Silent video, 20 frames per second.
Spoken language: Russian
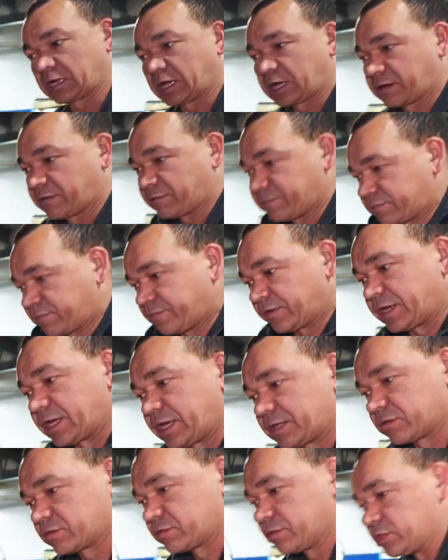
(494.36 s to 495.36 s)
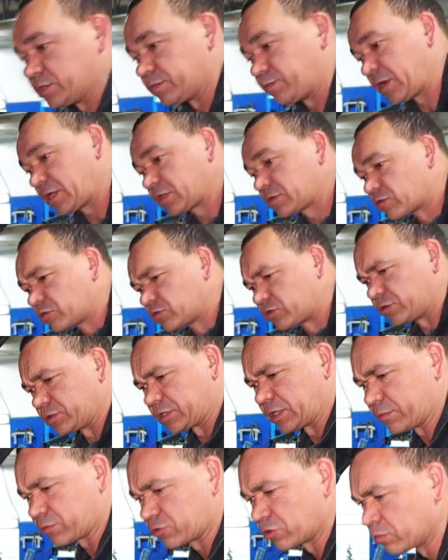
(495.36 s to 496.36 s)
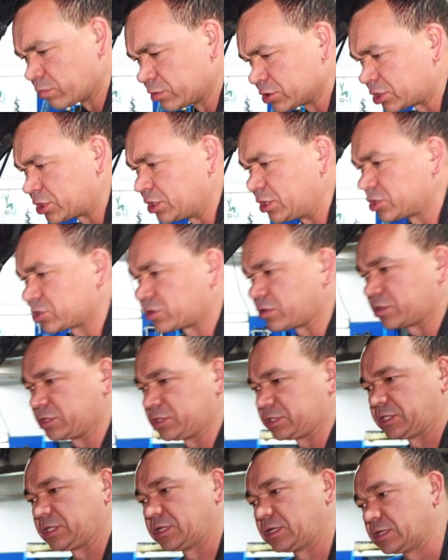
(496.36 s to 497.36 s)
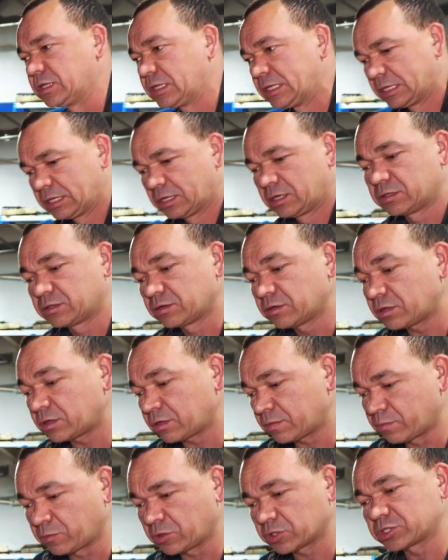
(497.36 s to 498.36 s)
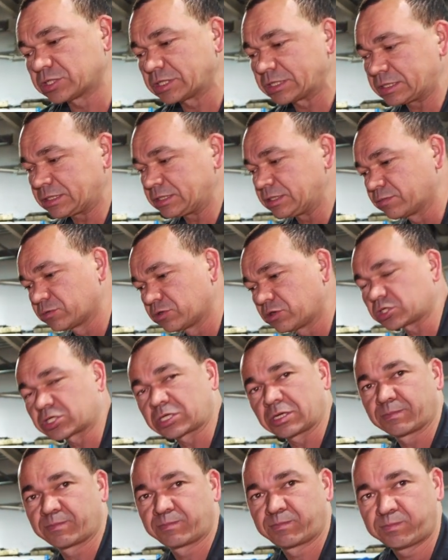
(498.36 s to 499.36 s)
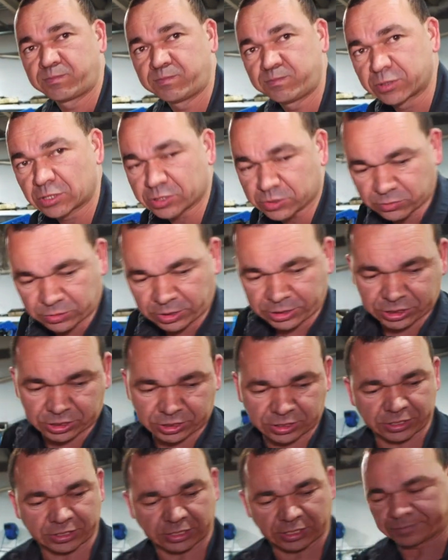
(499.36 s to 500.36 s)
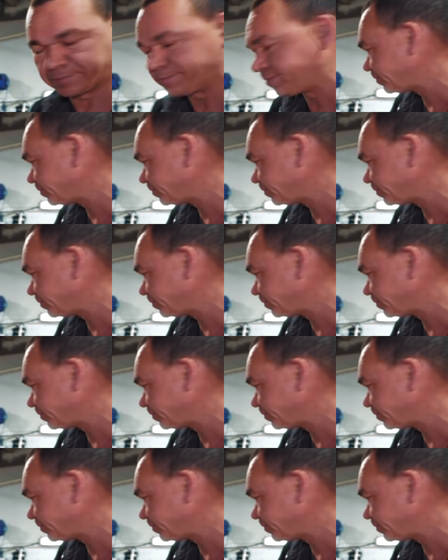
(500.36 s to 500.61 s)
как вариант, то есть подкручивать там трубочки или что-то сделать, но можно немножко брызнуть очистителем.